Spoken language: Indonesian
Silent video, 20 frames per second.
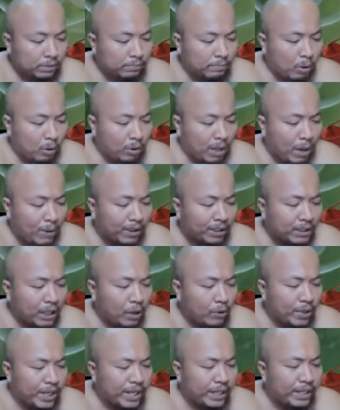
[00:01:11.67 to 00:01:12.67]
Bok kawan
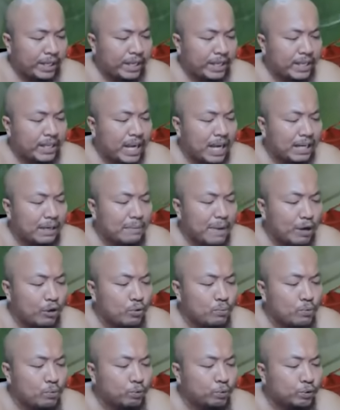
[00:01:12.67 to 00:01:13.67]
kau, eh, eh enggak ada
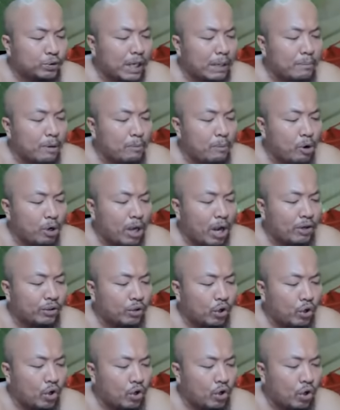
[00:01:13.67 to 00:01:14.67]
malu budang bok, bok kawan
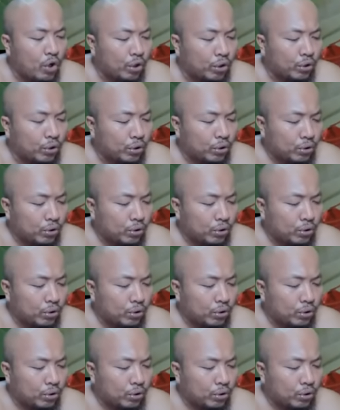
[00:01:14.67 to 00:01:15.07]
kolongor.